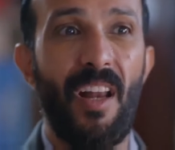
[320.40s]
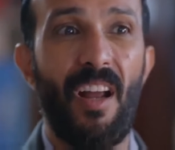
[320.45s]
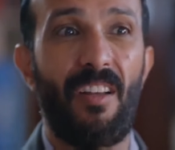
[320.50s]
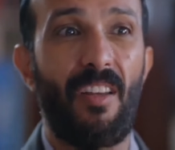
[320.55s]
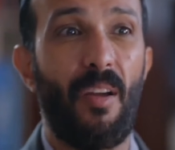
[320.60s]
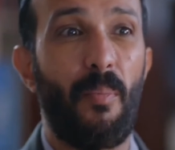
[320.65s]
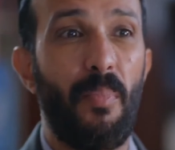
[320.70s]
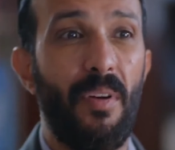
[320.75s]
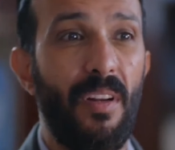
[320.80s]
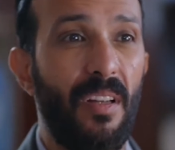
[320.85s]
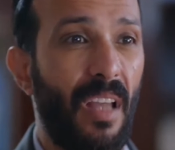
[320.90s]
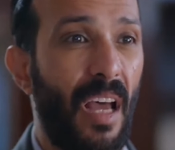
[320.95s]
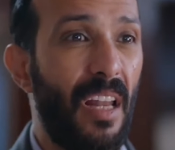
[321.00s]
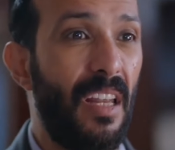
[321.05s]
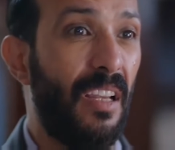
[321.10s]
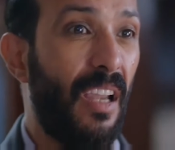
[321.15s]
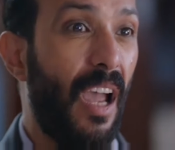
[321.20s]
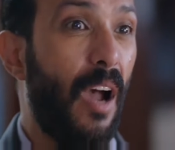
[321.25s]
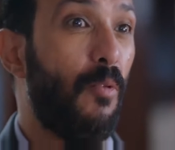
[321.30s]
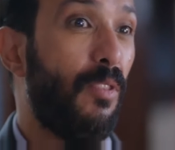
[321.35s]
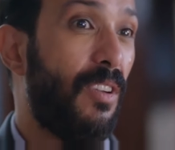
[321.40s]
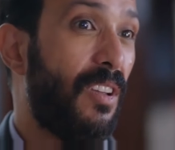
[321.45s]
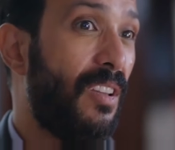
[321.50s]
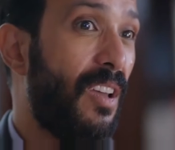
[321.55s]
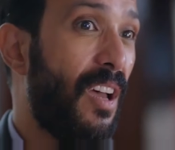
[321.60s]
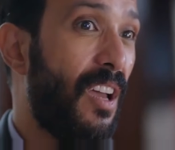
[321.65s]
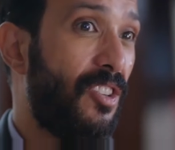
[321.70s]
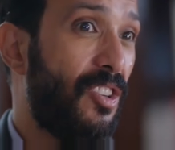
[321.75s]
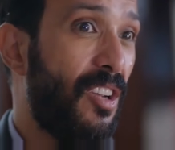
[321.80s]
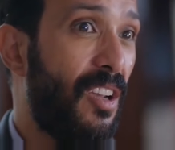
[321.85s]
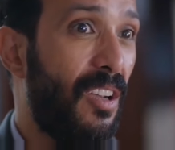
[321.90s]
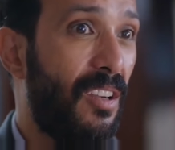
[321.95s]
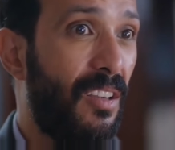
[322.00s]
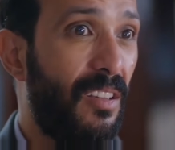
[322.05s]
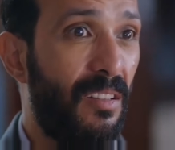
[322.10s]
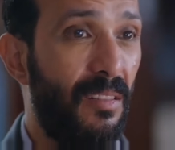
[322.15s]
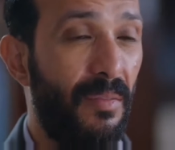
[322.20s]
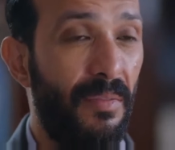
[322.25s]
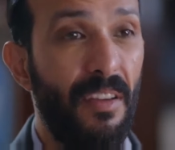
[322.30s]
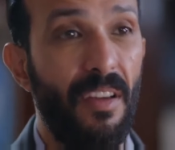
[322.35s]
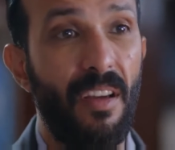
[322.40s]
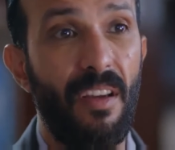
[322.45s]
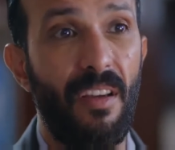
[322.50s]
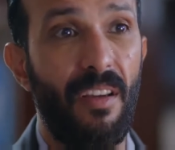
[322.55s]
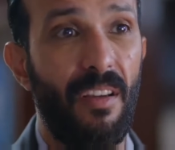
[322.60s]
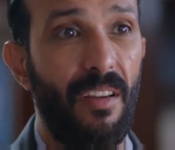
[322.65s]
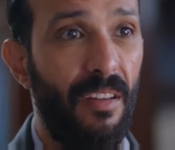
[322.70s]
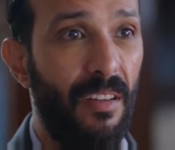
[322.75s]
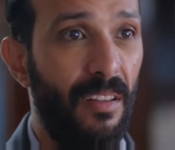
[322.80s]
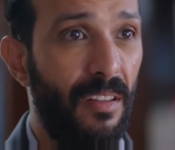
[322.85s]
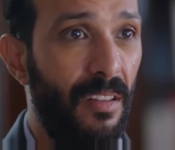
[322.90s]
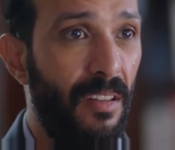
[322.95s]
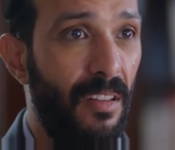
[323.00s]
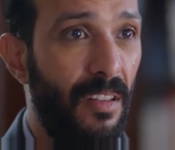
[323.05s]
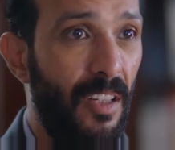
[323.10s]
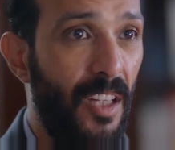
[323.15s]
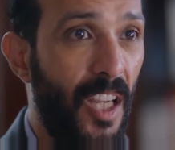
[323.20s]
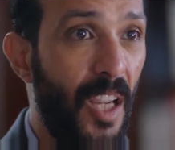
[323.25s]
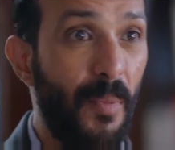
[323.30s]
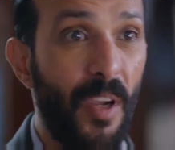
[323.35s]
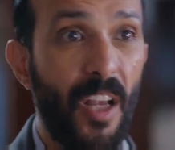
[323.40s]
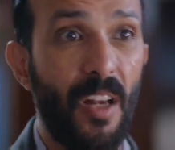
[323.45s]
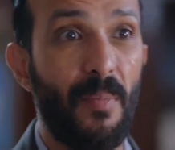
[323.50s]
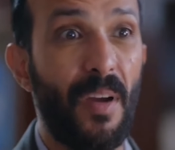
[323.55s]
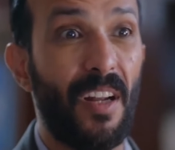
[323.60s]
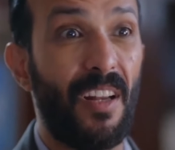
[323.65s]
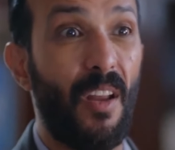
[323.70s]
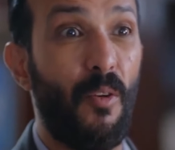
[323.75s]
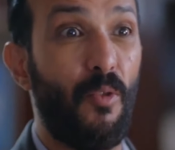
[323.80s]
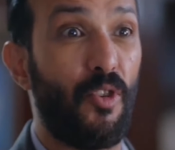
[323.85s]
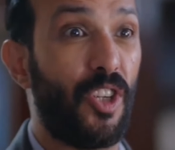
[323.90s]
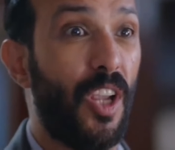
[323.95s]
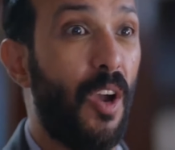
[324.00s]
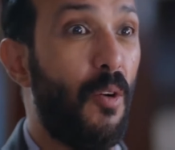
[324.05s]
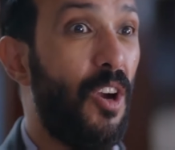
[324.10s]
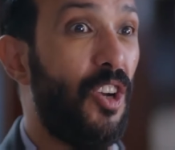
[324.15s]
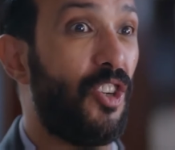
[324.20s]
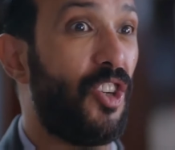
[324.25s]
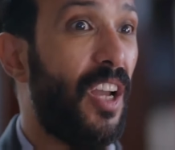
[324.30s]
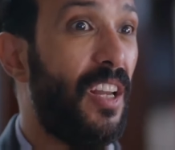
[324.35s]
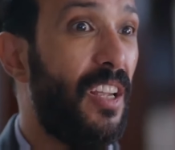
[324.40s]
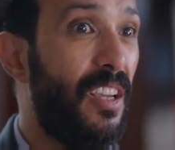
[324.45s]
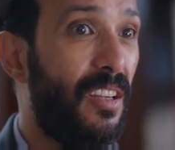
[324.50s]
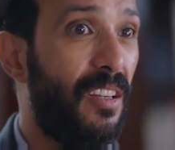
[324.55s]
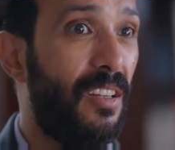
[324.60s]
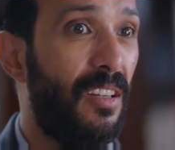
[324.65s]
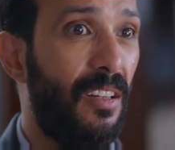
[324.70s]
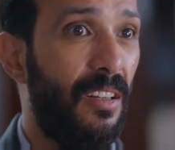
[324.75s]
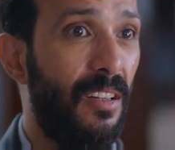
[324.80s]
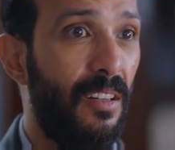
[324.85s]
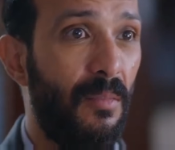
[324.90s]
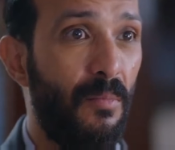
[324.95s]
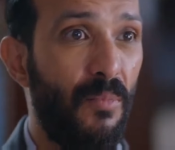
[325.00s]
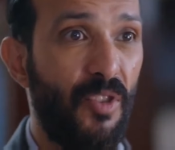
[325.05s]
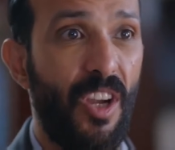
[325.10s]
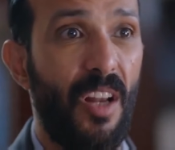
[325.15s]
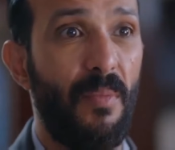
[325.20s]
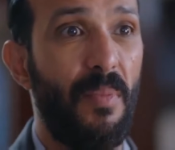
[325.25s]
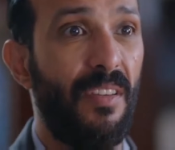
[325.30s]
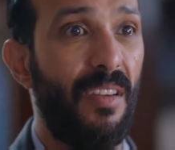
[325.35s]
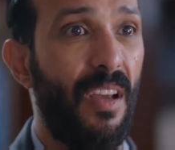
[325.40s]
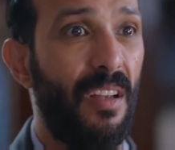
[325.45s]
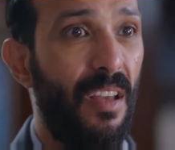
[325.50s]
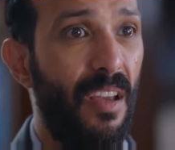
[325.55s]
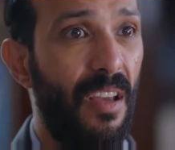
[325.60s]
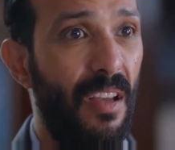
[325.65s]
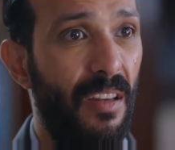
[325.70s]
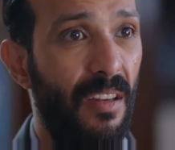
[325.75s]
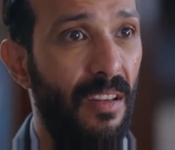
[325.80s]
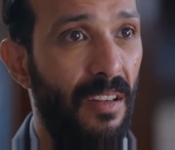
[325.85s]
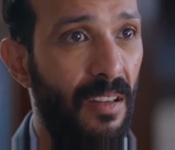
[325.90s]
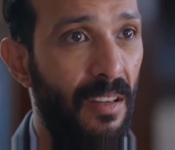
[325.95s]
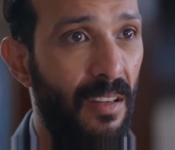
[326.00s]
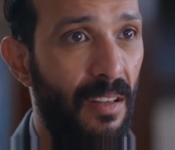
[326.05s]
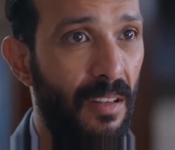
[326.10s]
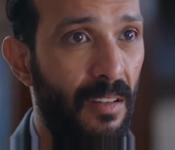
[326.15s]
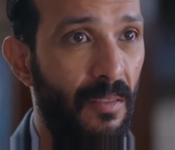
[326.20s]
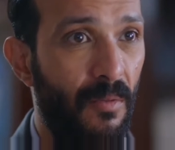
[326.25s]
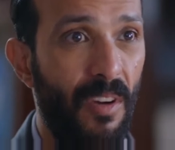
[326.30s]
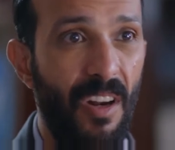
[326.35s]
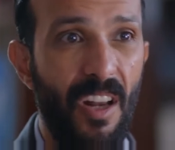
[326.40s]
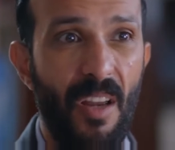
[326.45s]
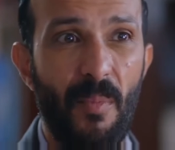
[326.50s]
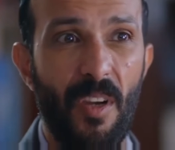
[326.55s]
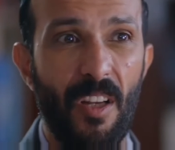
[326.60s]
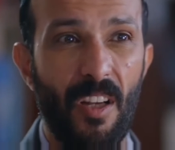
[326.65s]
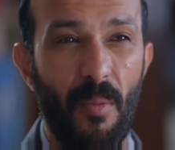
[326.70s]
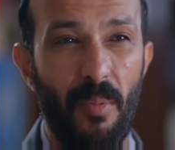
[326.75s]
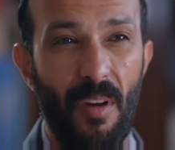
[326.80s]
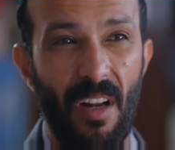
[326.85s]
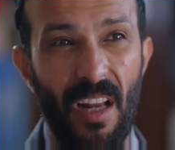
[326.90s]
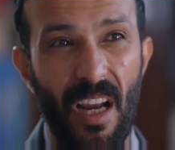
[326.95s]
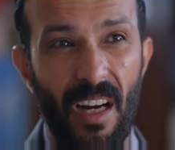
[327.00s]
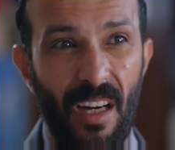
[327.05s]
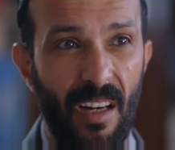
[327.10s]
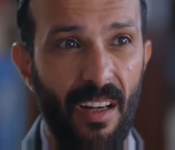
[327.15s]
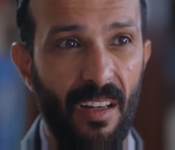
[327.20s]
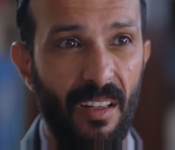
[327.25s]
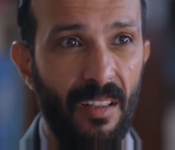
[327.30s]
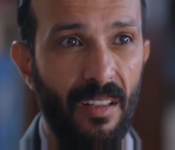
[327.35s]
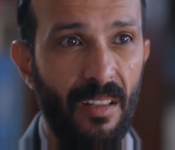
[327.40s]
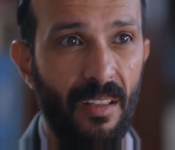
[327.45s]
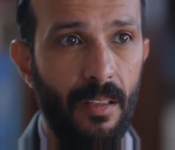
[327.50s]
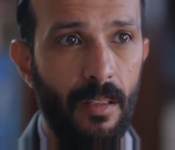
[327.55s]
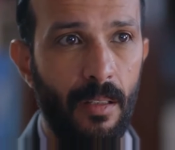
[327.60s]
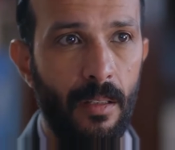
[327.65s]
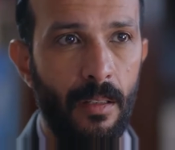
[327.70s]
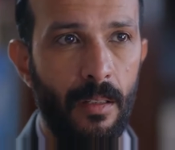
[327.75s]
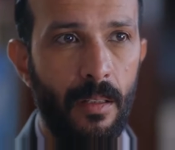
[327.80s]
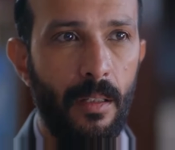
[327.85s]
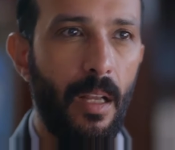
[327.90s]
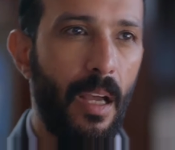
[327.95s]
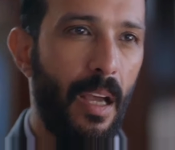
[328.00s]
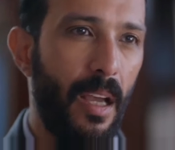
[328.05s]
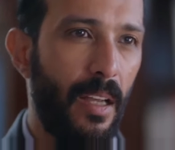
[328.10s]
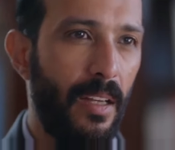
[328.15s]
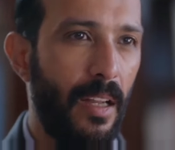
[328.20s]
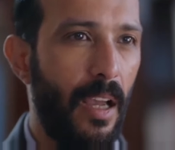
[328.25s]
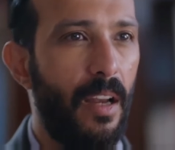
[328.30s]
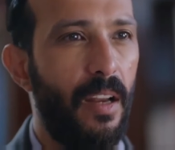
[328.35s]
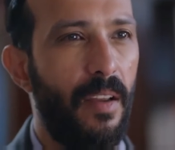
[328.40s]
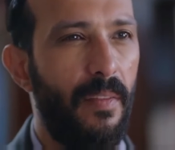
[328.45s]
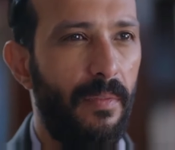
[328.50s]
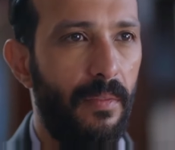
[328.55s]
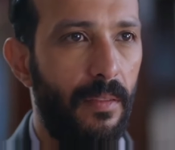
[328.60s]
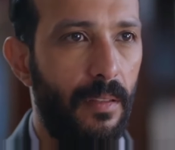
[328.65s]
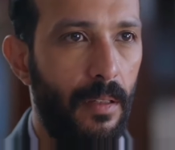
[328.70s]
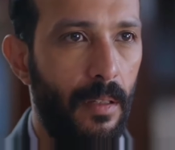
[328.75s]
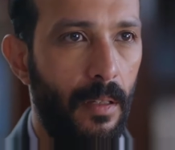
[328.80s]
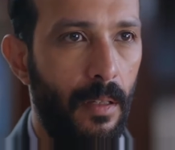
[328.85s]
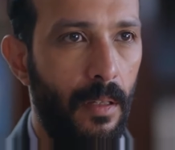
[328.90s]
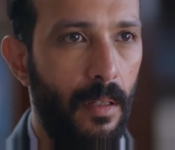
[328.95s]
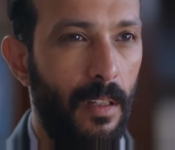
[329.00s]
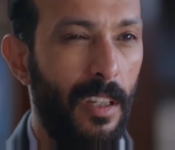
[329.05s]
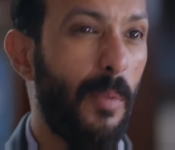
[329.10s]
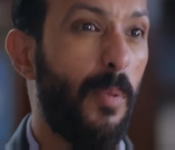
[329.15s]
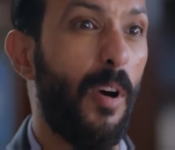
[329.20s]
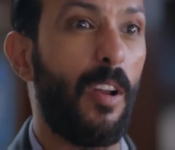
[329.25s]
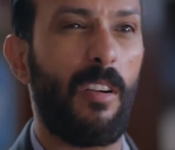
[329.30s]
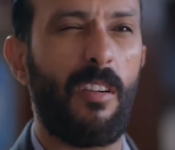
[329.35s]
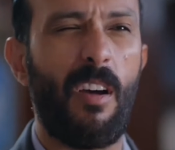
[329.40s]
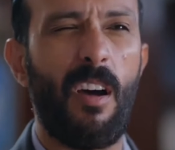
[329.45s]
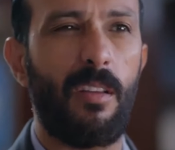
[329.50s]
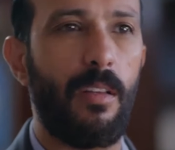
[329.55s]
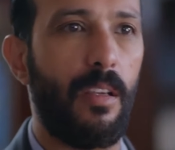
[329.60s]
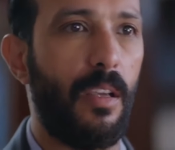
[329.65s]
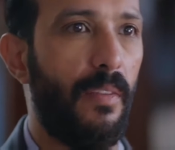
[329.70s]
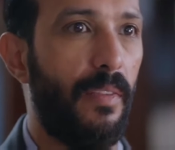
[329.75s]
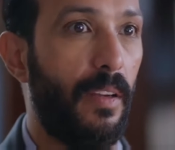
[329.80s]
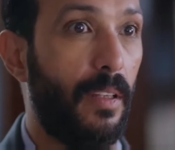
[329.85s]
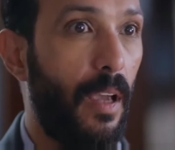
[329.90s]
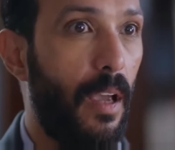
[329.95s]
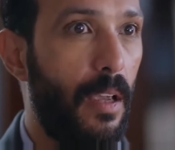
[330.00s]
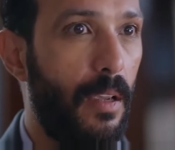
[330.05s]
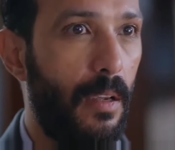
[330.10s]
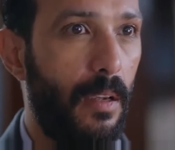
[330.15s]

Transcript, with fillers: يا مالها طبلت عليك قوي كده يا شاكر في ايه يمكن البدله وشها وحش عليك مش هلبسها تاني ولا يمكن ابله نجله لا انا عرفت دي بركاتك يا